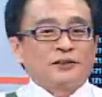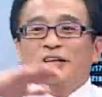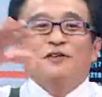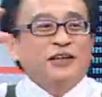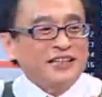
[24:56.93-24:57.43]

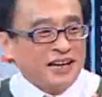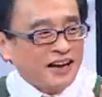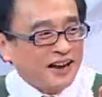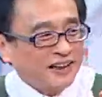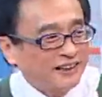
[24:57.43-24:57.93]
第一任下
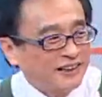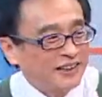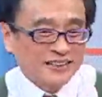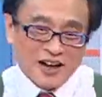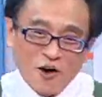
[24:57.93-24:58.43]
来，
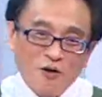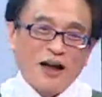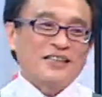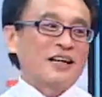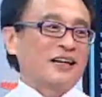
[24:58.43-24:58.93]
对，那红
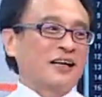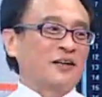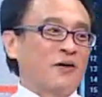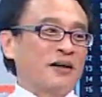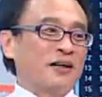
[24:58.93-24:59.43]
海上来的
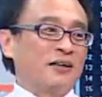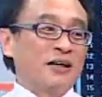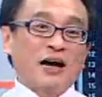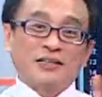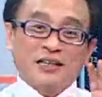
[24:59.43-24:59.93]
话呢，
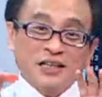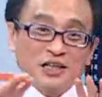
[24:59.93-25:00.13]
啊，这个